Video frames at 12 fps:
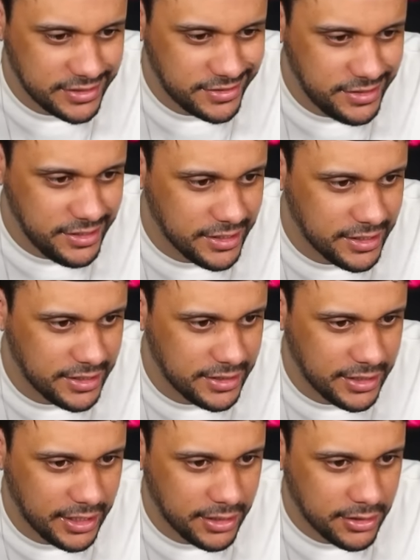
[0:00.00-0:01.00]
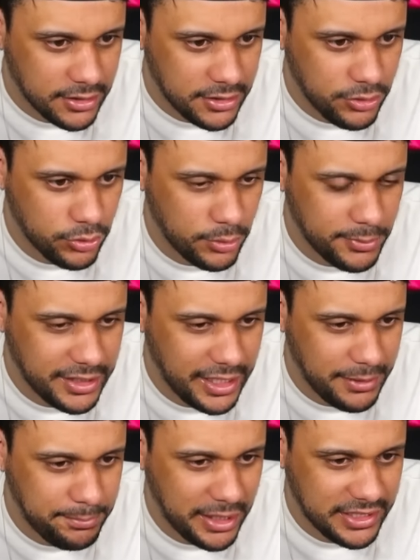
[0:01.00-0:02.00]
Ciana. E o nome
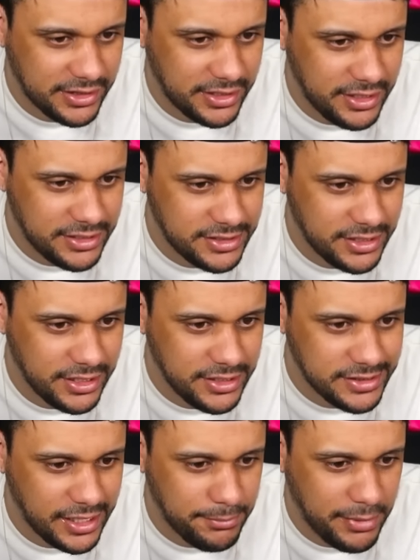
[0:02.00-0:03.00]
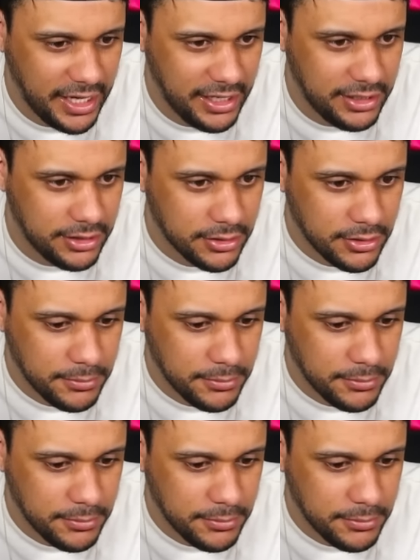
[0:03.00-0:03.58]
dela é Patrice Isabelle.